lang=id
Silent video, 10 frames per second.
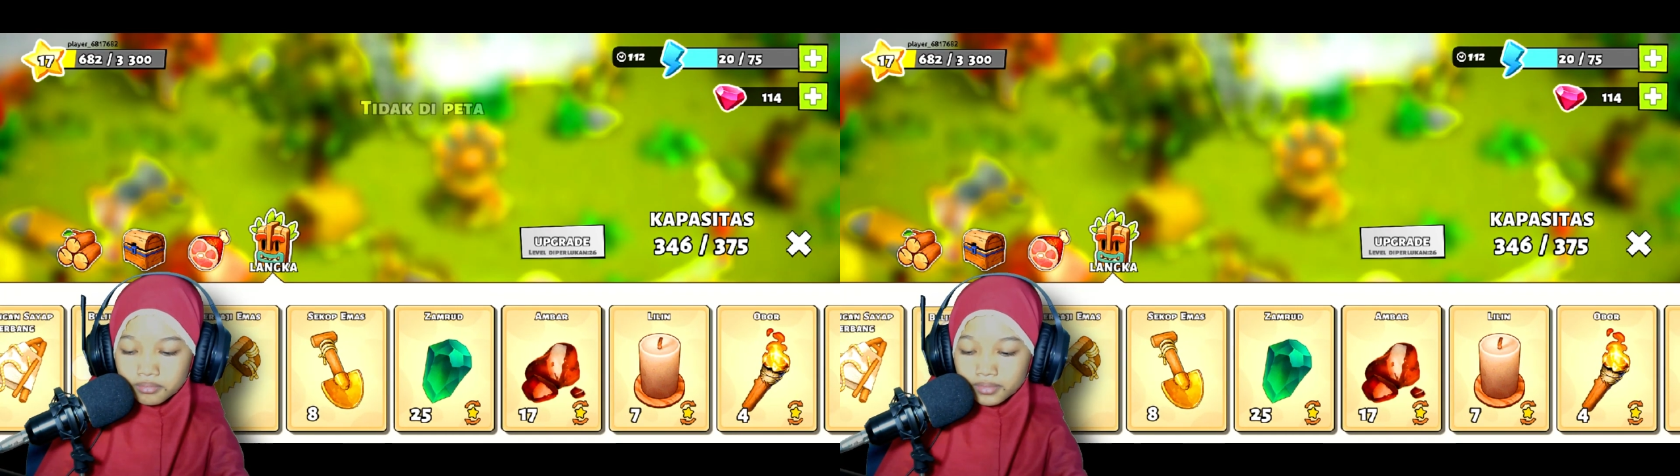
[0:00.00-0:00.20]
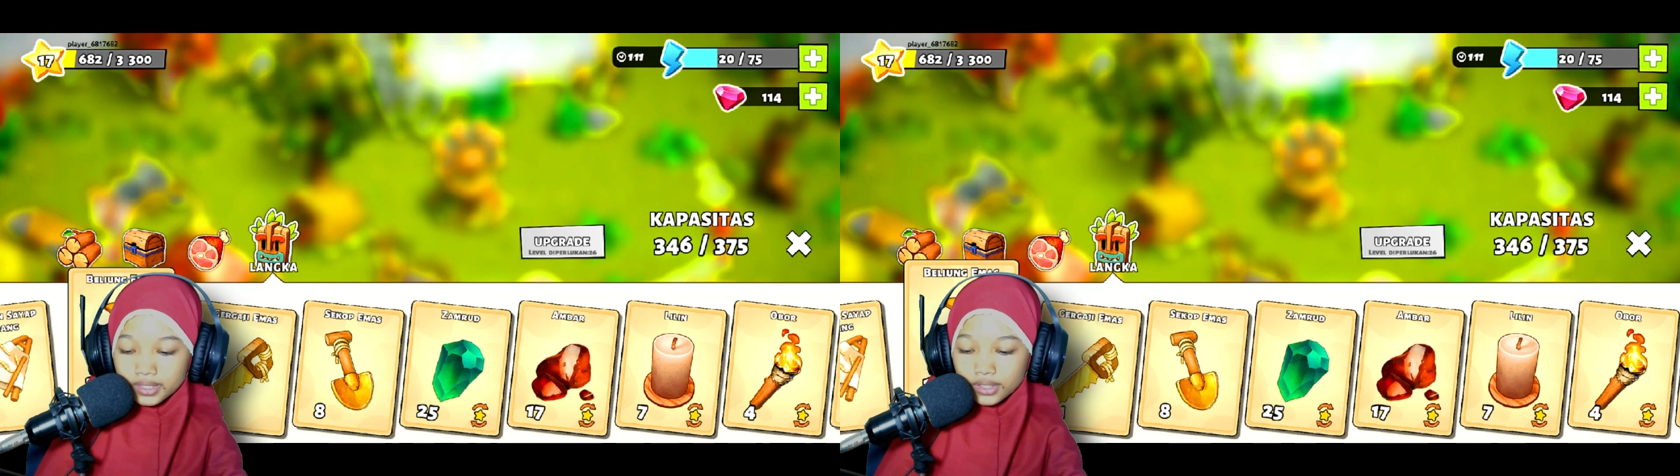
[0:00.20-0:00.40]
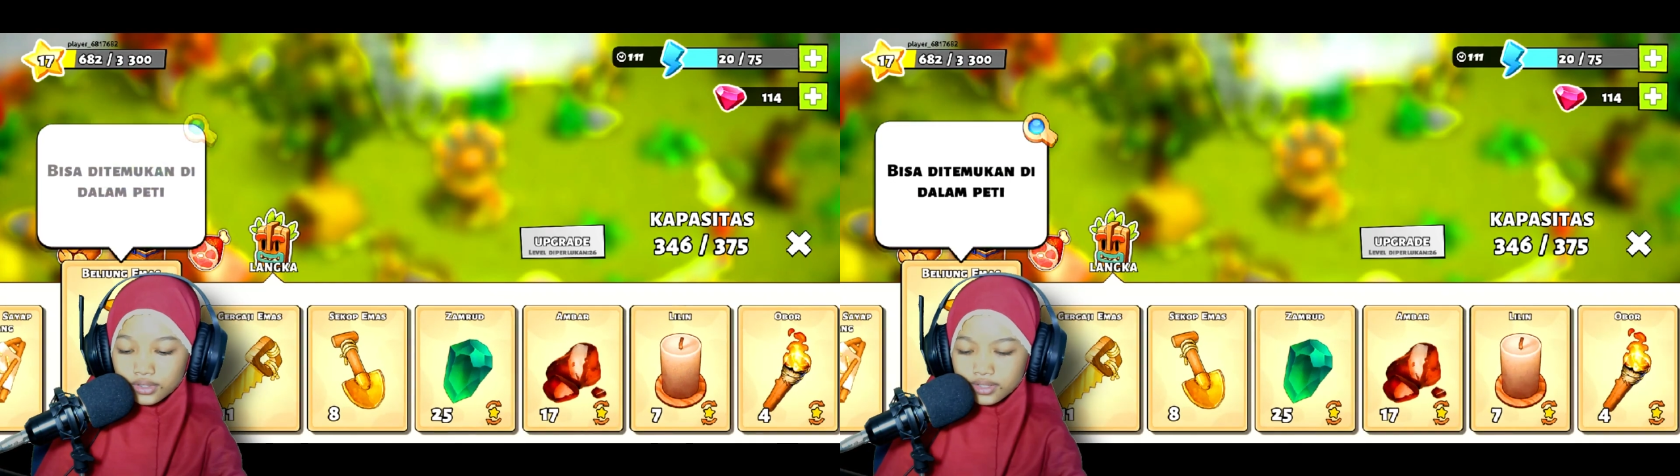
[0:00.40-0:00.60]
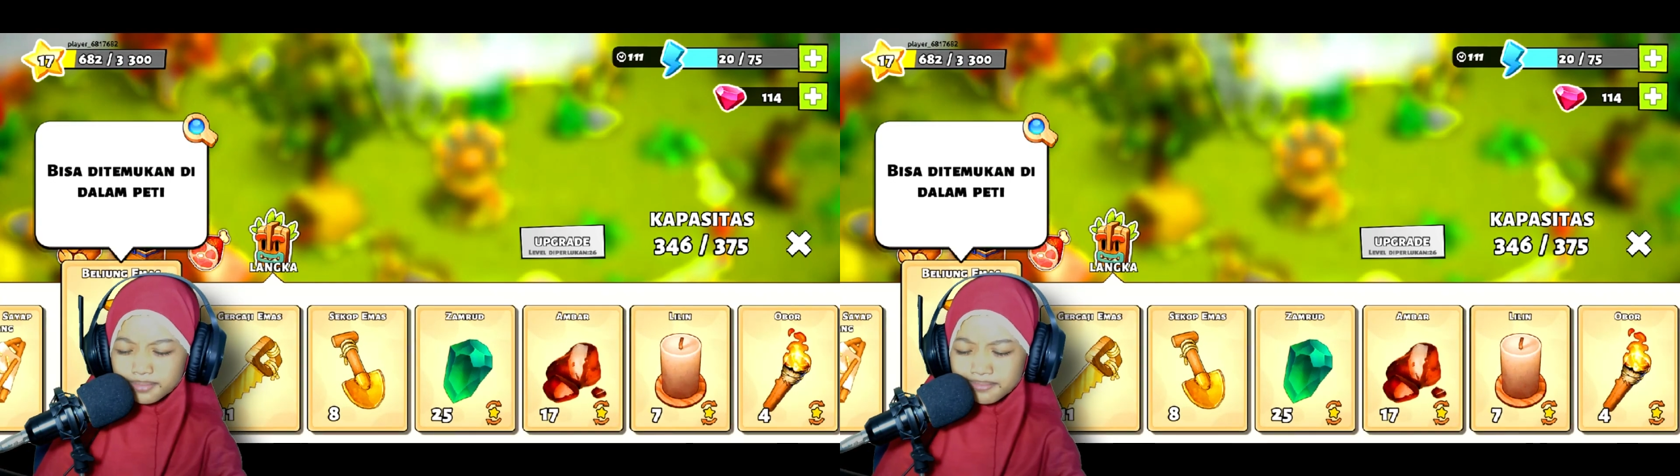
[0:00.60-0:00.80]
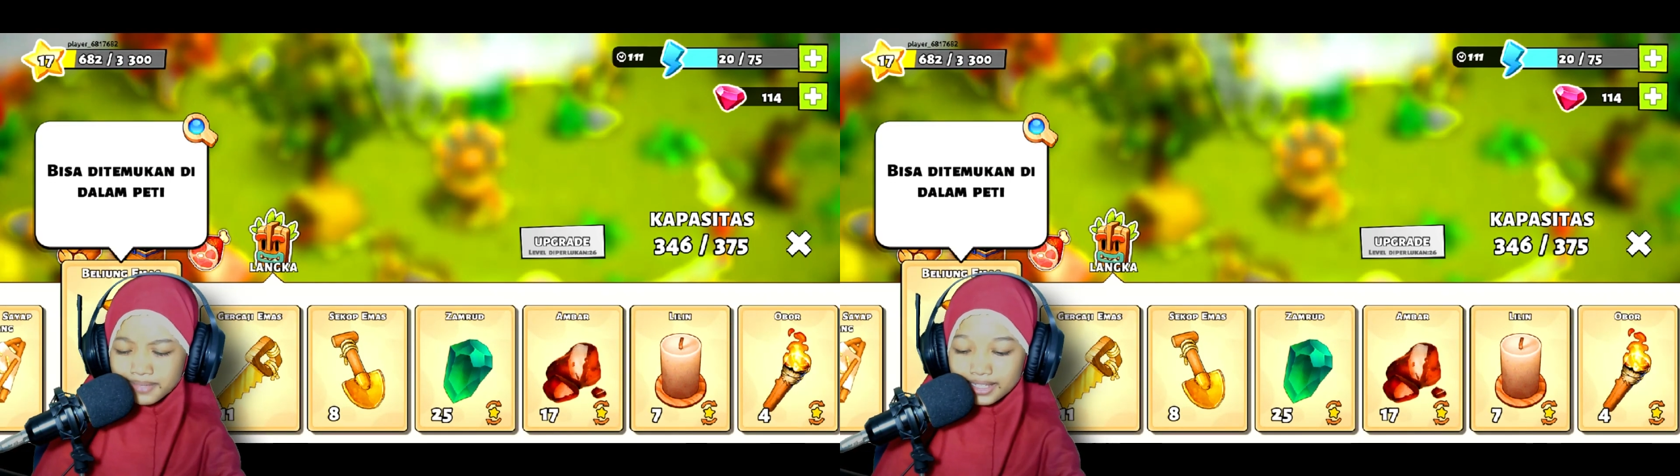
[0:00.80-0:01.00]
beliau
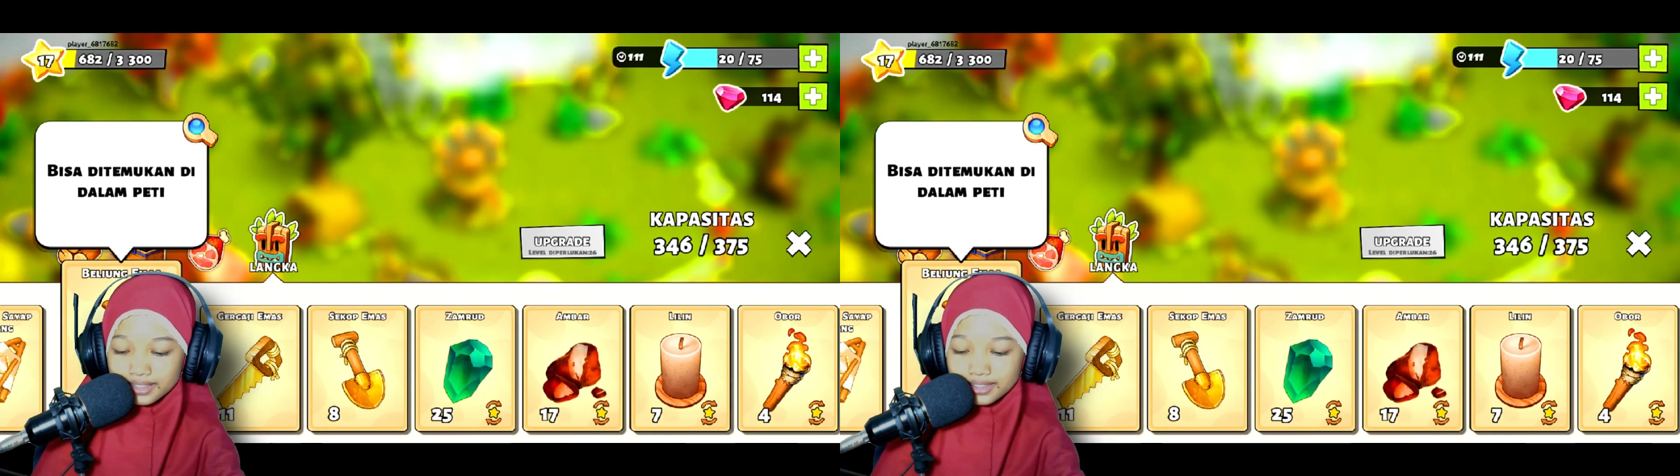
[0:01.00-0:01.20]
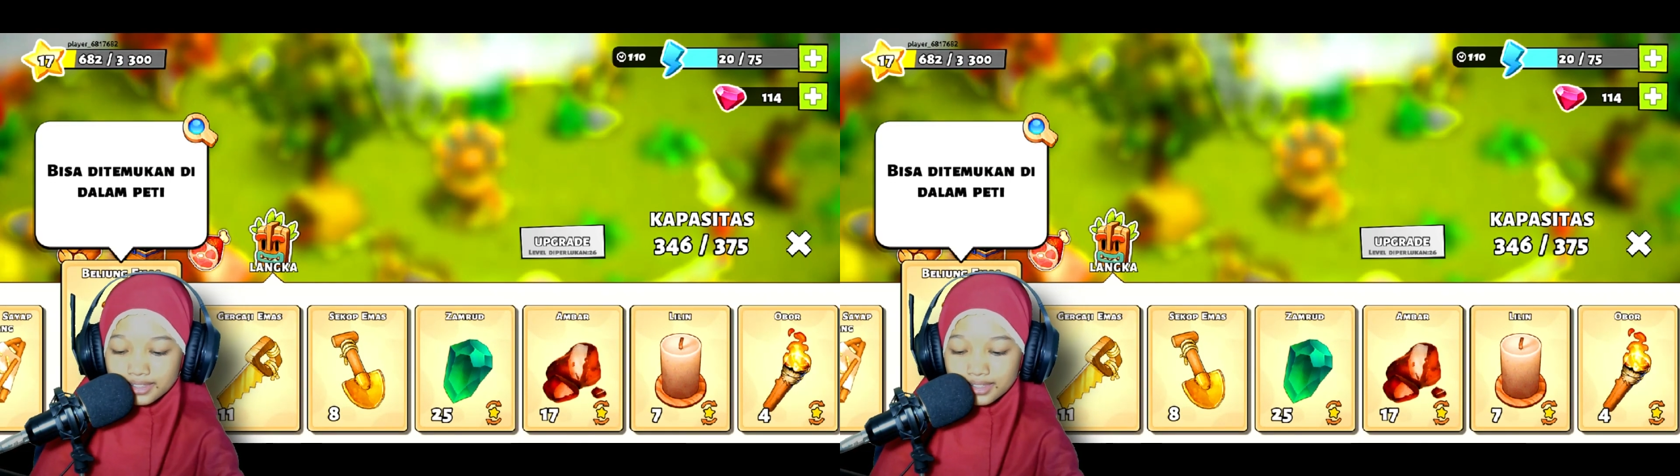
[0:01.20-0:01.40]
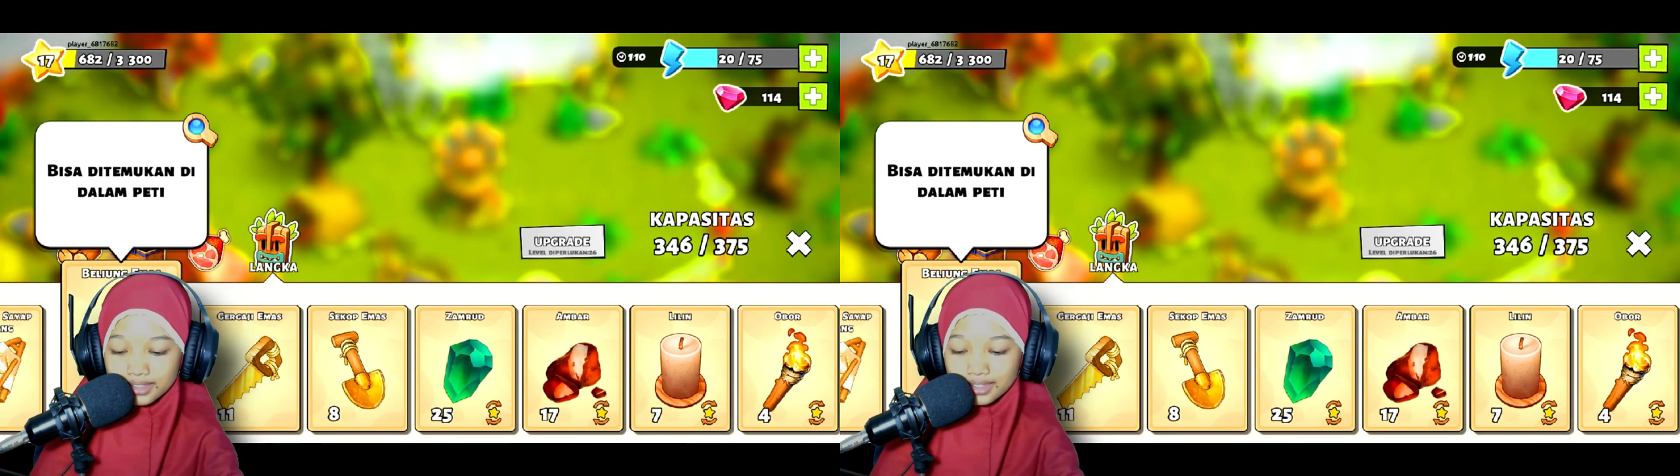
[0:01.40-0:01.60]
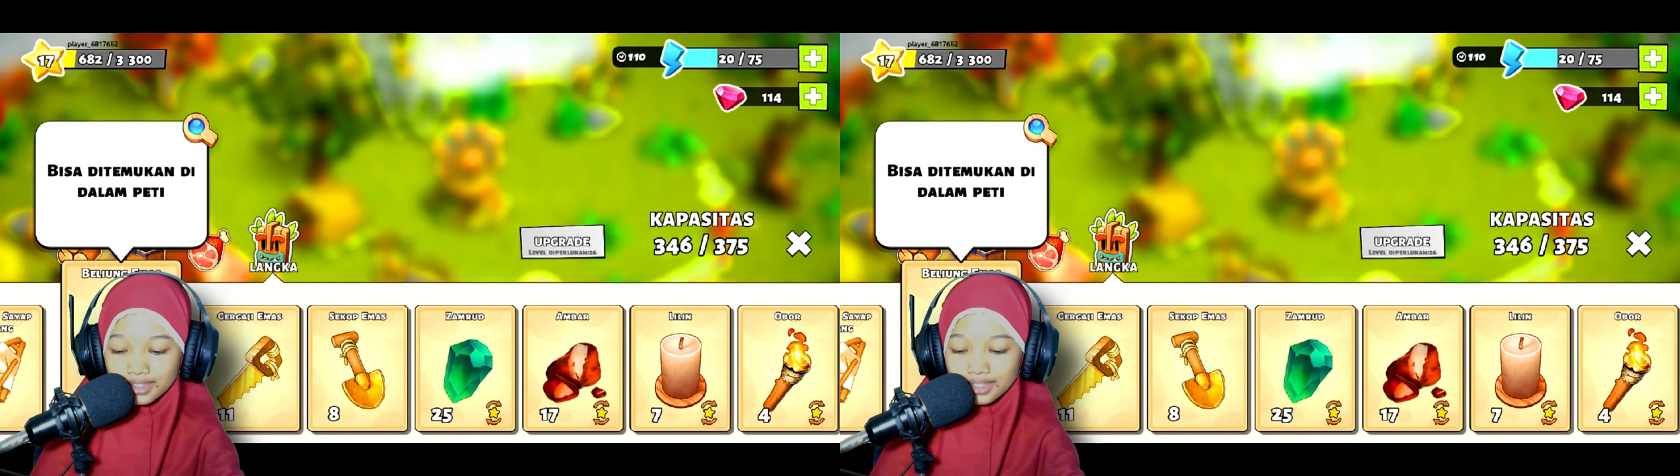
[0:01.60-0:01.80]
emas